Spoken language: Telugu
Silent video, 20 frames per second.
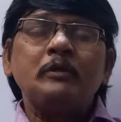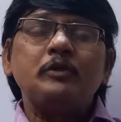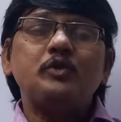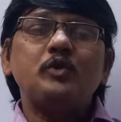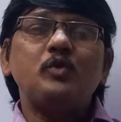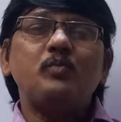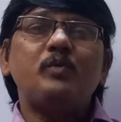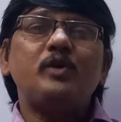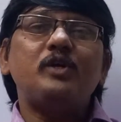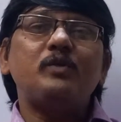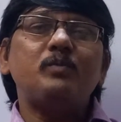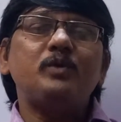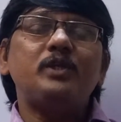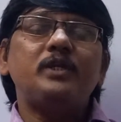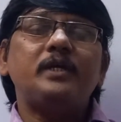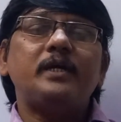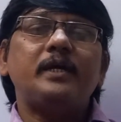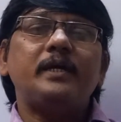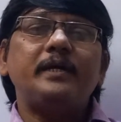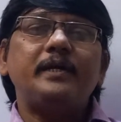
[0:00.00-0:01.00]
సో
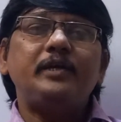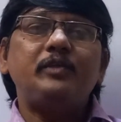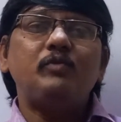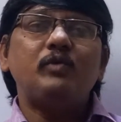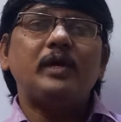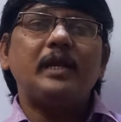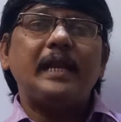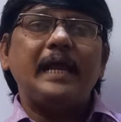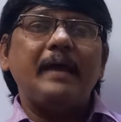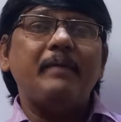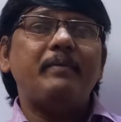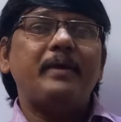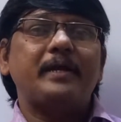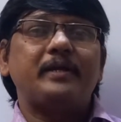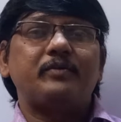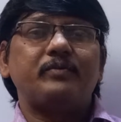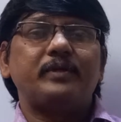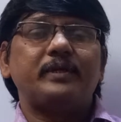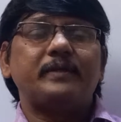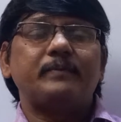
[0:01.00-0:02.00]
మొట్టమొదట ఇది ఒక ల్యాబ్
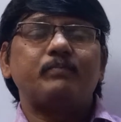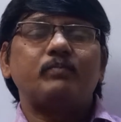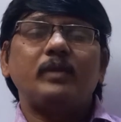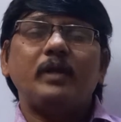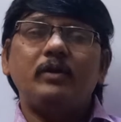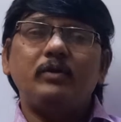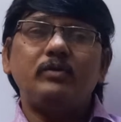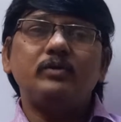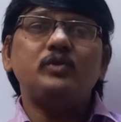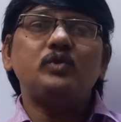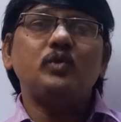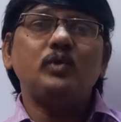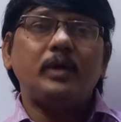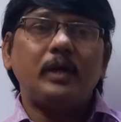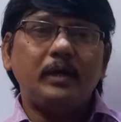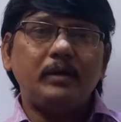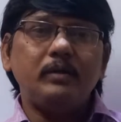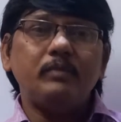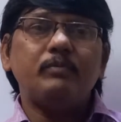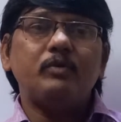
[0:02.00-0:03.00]
యాక్టివిటీ అండ్ సో
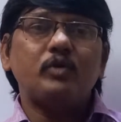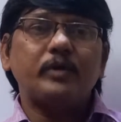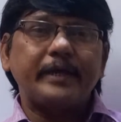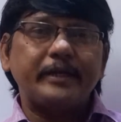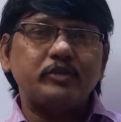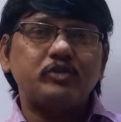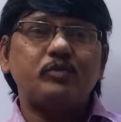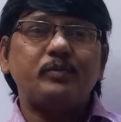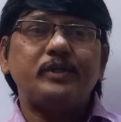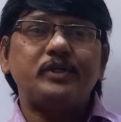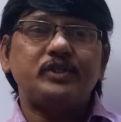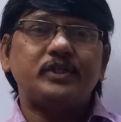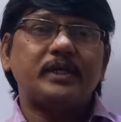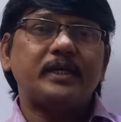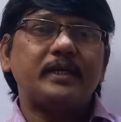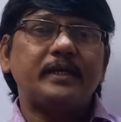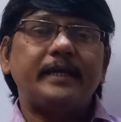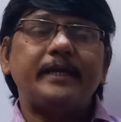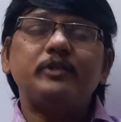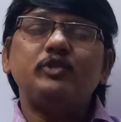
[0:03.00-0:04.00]
అంటే మనం ఒక ఎక్స్పెరిమెంట్
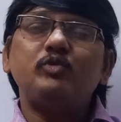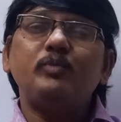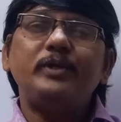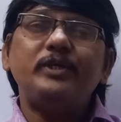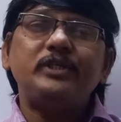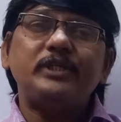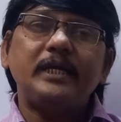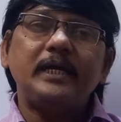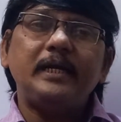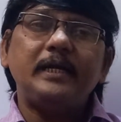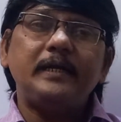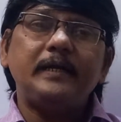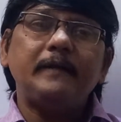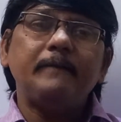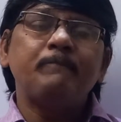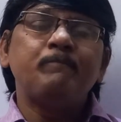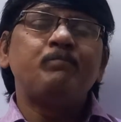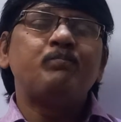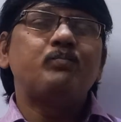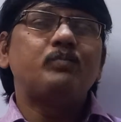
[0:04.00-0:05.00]
చేయాలి ఎక్స్పెరిమెంట్ చేయాలంటే
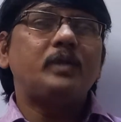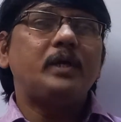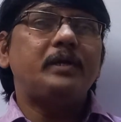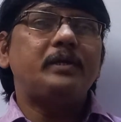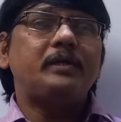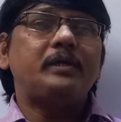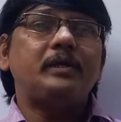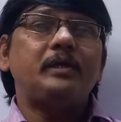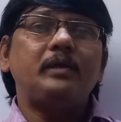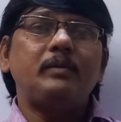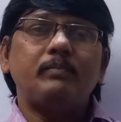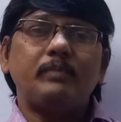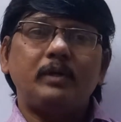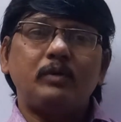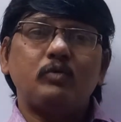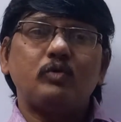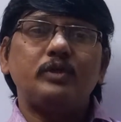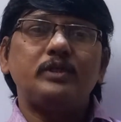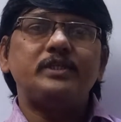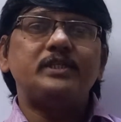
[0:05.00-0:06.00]
దానికి మనం
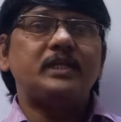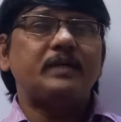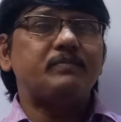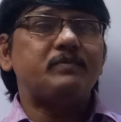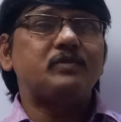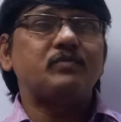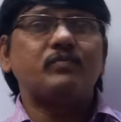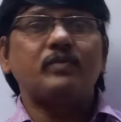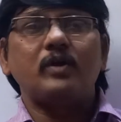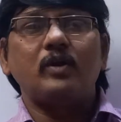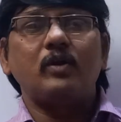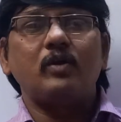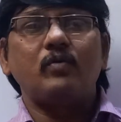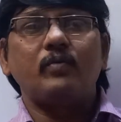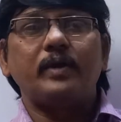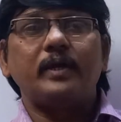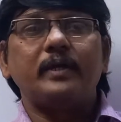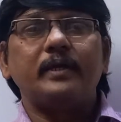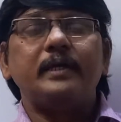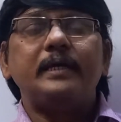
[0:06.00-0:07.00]
కొన్ని స్టెప్స్ ఫాలో
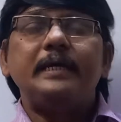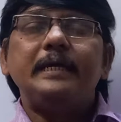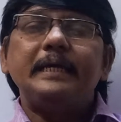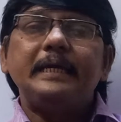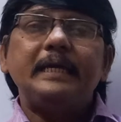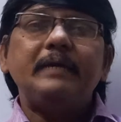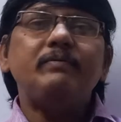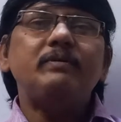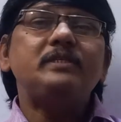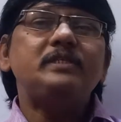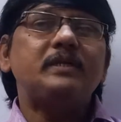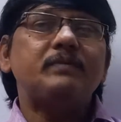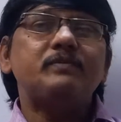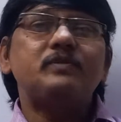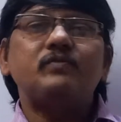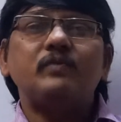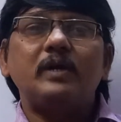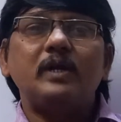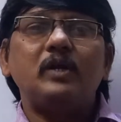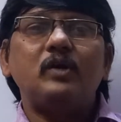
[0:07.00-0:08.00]
అవ్వాలి ఏమేమి
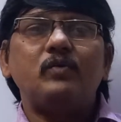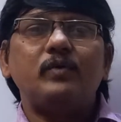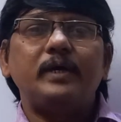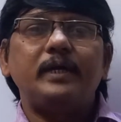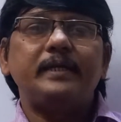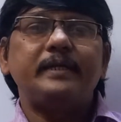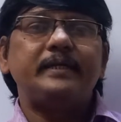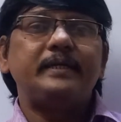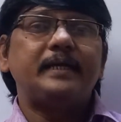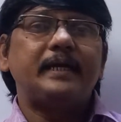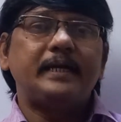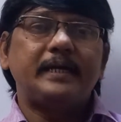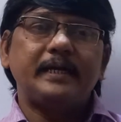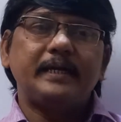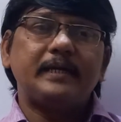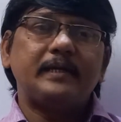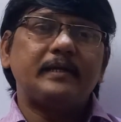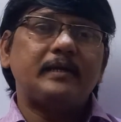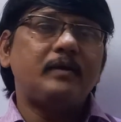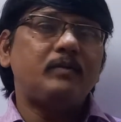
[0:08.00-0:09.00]
స్టెప్స్ ఫాలో అవ్వాలి అంటే
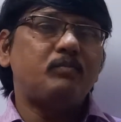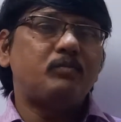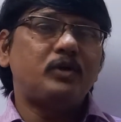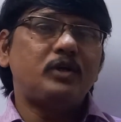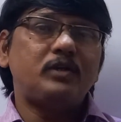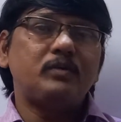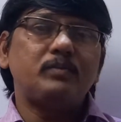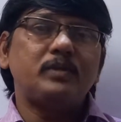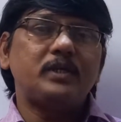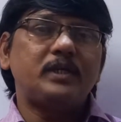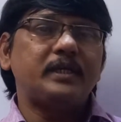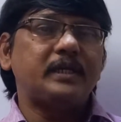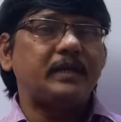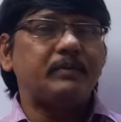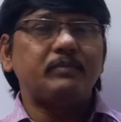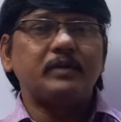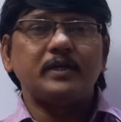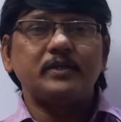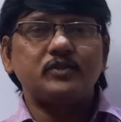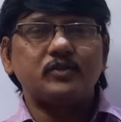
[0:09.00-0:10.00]
కనుక మొట్టమొదట ఏం
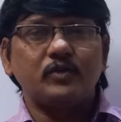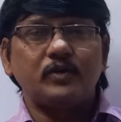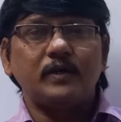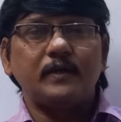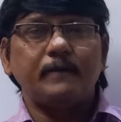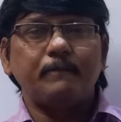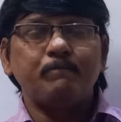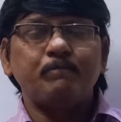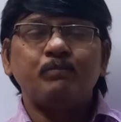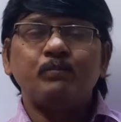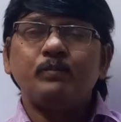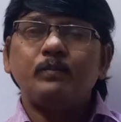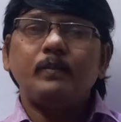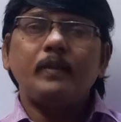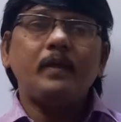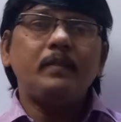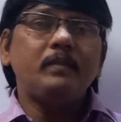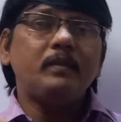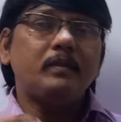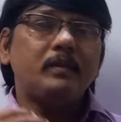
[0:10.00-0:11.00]
రాసుకోవాలి
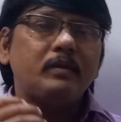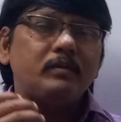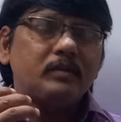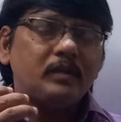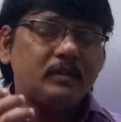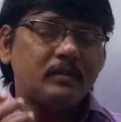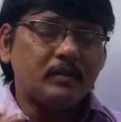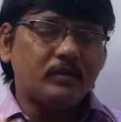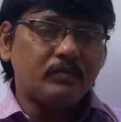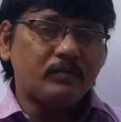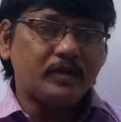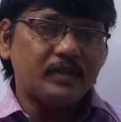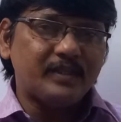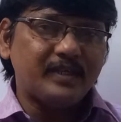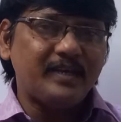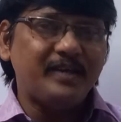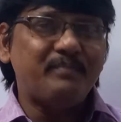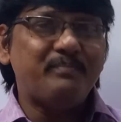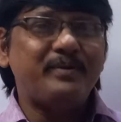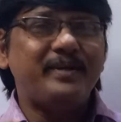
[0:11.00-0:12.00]
దాని తర్వాత దాని తర్వాత
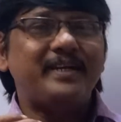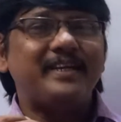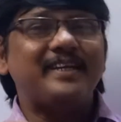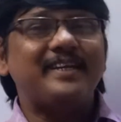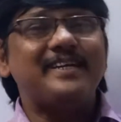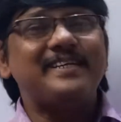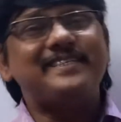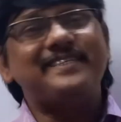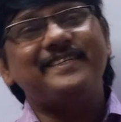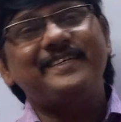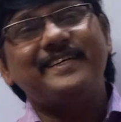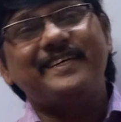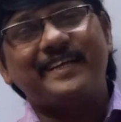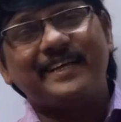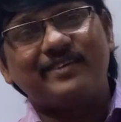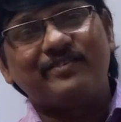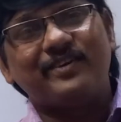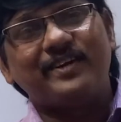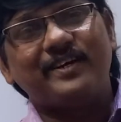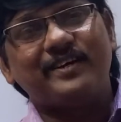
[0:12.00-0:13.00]
మెటీరియల్స్
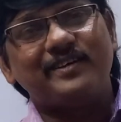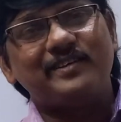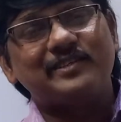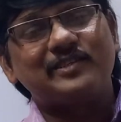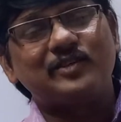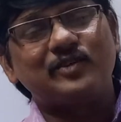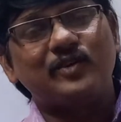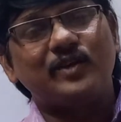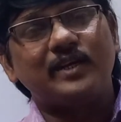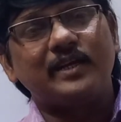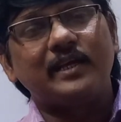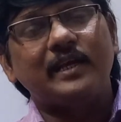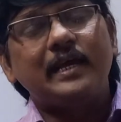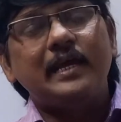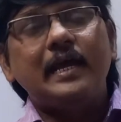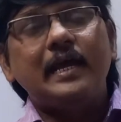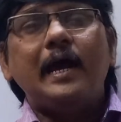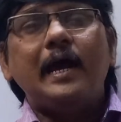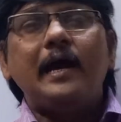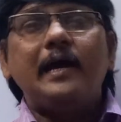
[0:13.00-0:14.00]
రిక్వైర్డ్ రాసుకోవాలి
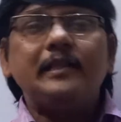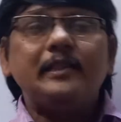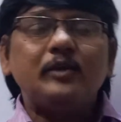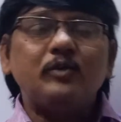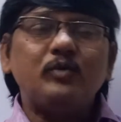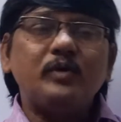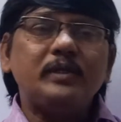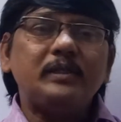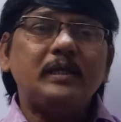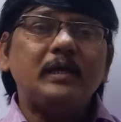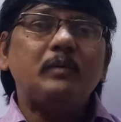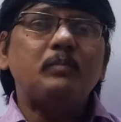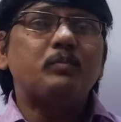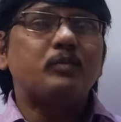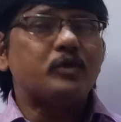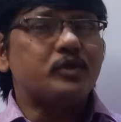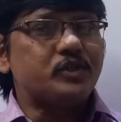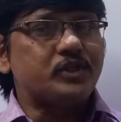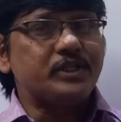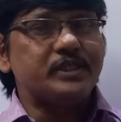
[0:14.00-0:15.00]
ఆ తర్వాత
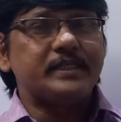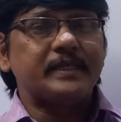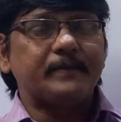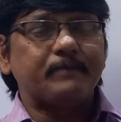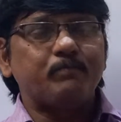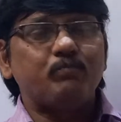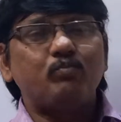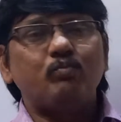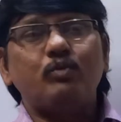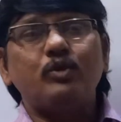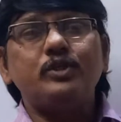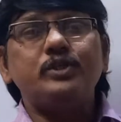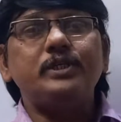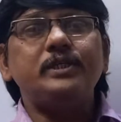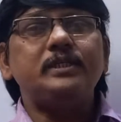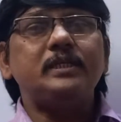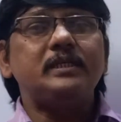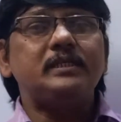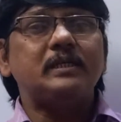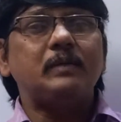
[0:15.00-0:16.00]
ప్రొసీజర్
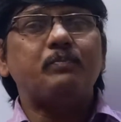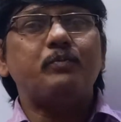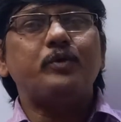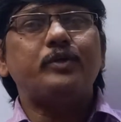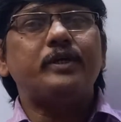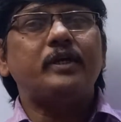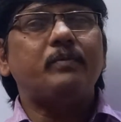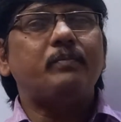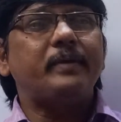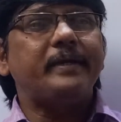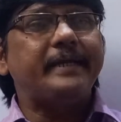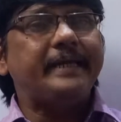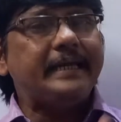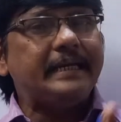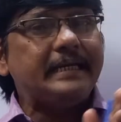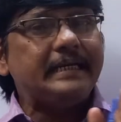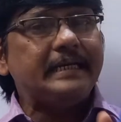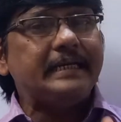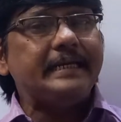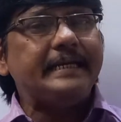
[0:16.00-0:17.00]
ప్రొసీజర్ సపోర్టెడ్ బై ఏ
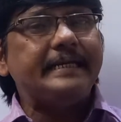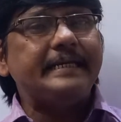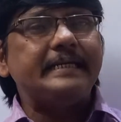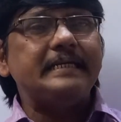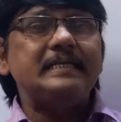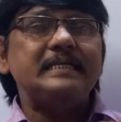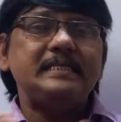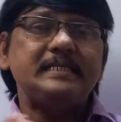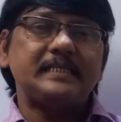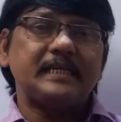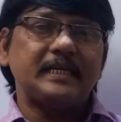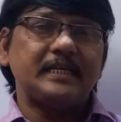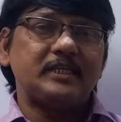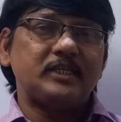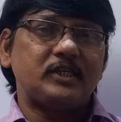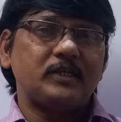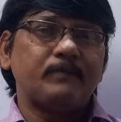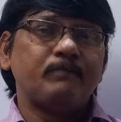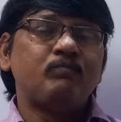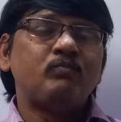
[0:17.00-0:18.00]
నీట్ స్కెచ్